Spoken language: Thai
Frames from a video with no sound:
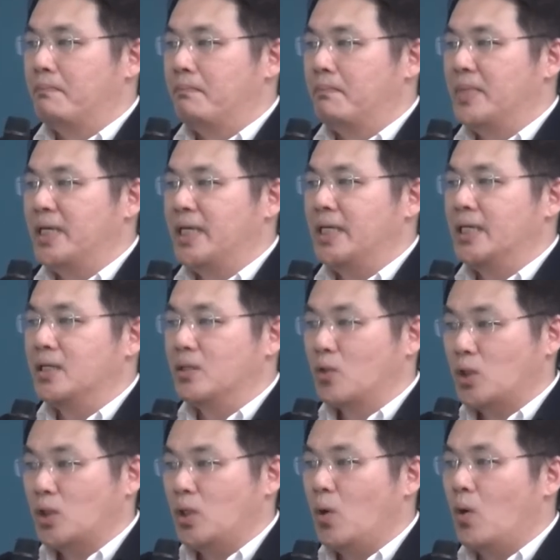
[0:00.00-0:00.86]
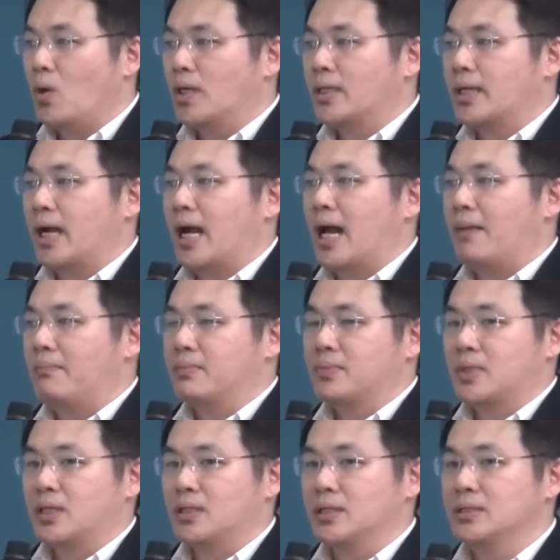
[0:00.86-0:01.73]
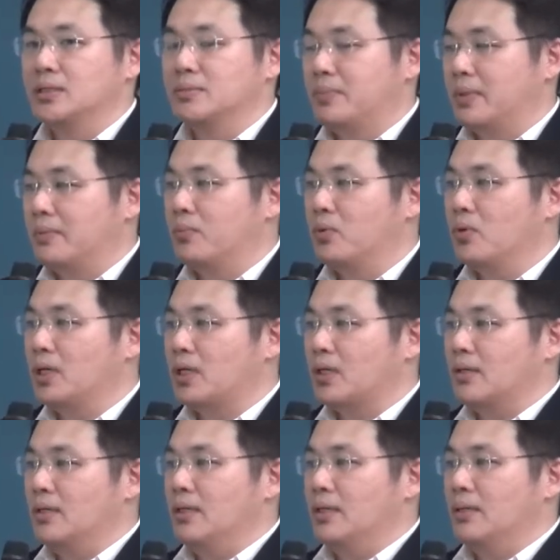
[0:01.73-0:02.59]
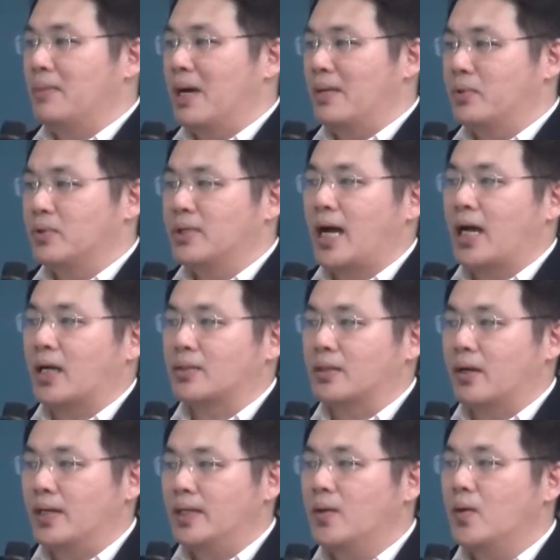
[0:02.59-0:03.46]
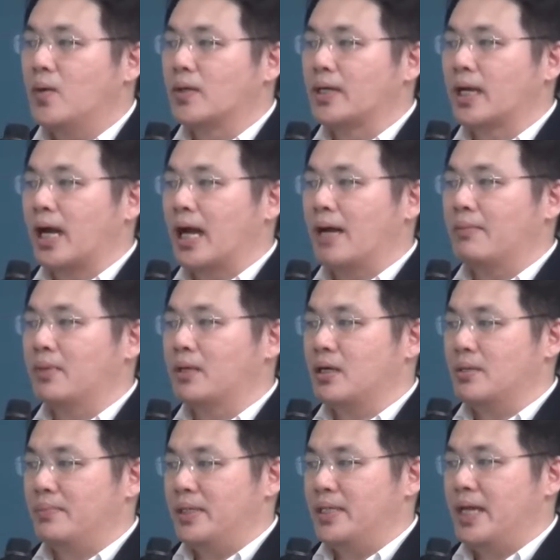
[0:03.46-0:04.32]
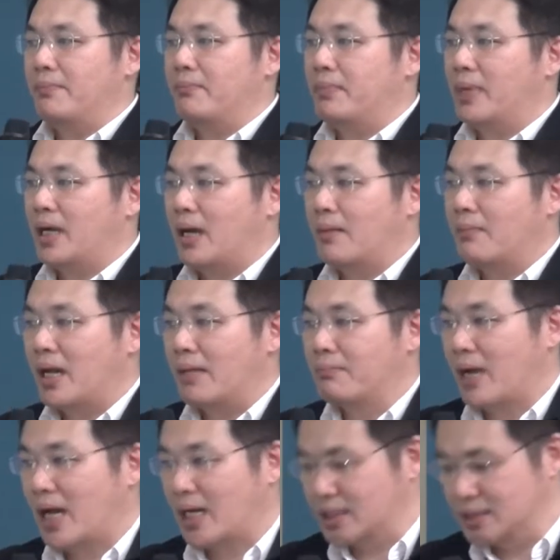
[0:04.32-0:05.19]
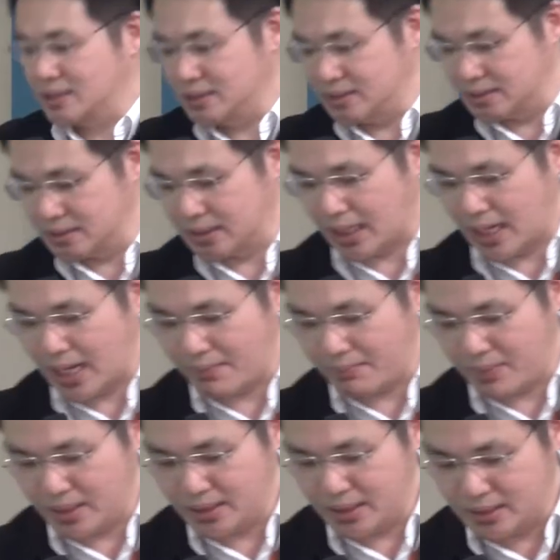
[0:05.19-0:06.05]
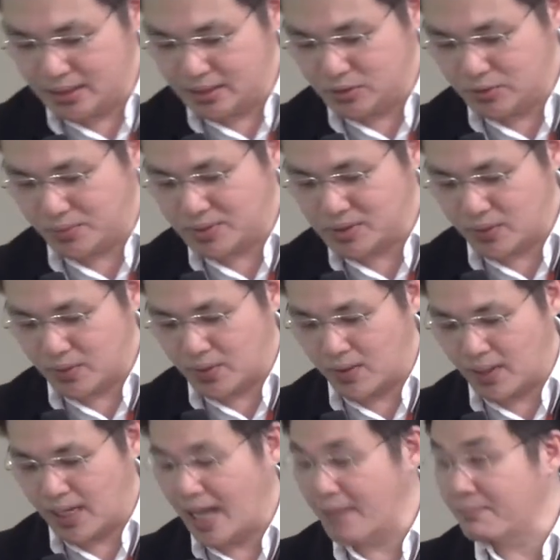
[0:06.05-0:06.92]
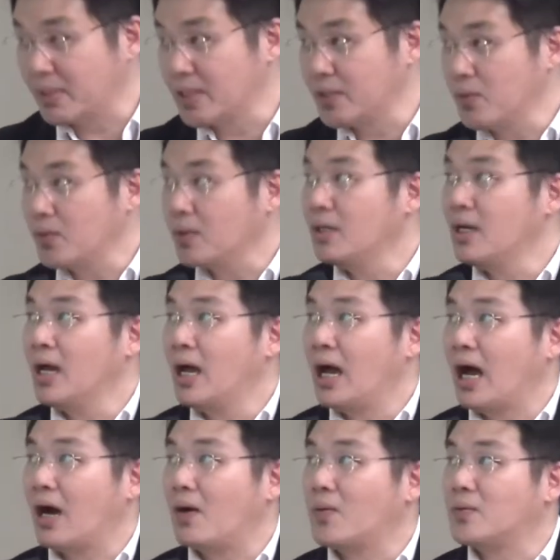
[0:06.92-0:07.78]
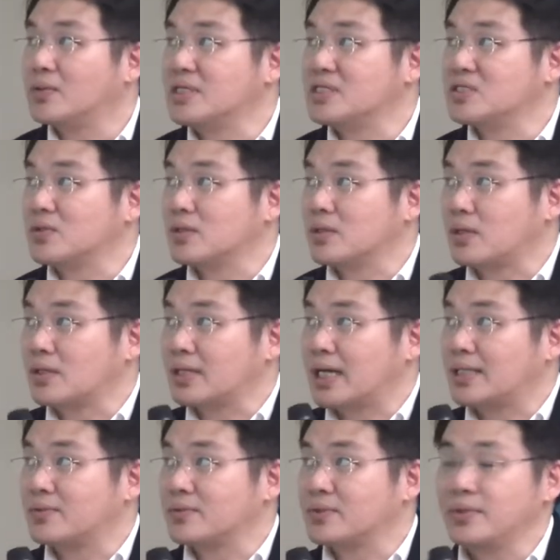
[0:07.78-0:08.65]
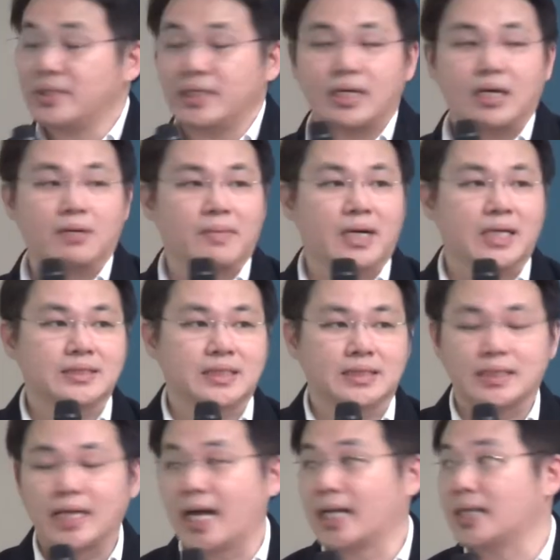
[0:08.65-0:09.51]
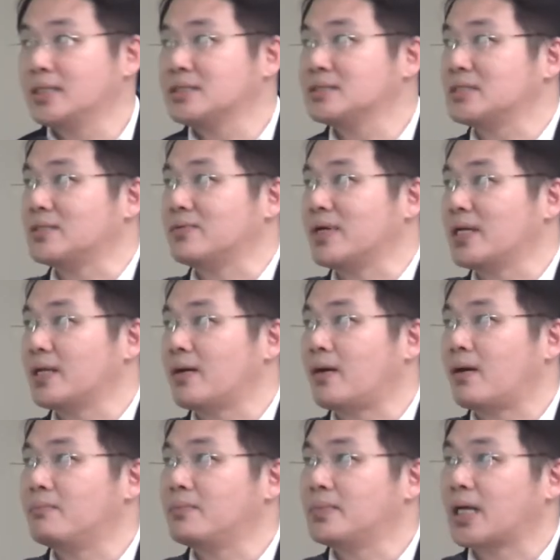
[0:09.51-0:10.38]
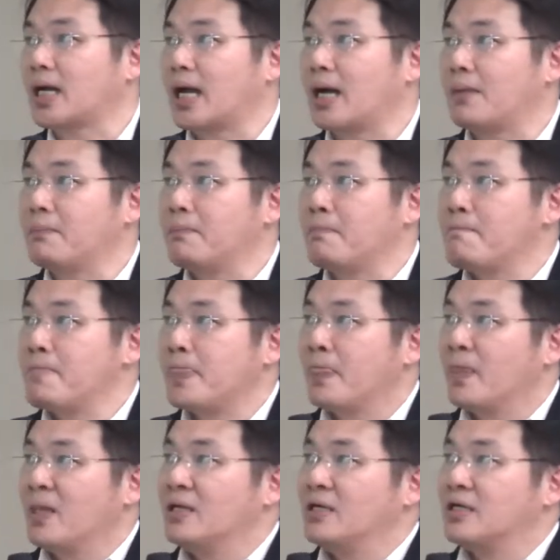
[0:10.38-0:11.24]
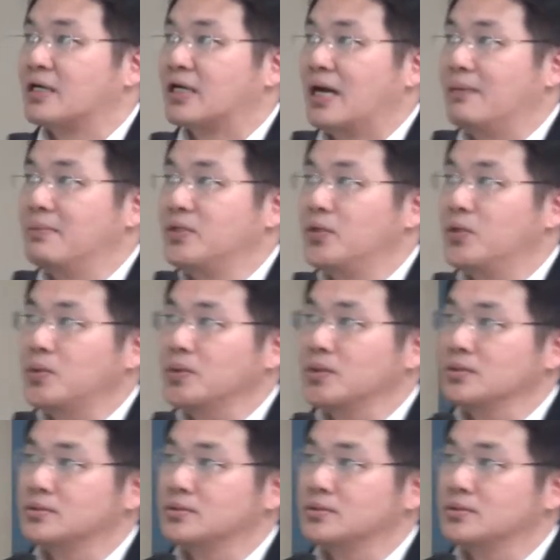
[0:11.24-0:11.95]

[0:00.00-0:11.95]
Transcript: มีลดลงนะครับก็คือเป็นพวกไบโปรดักต์น้อยลงนะครับแล้วก็ประหยัดพลังงานมากขึ้นนะครับอันนี้คือจุดประสงค์ของการประยุกต์เอาในส่วนของนาโนเทคโนโลยีเข้ามาจัดการเรื่องสิ่งแวดล้อมนะครับการประยุกต์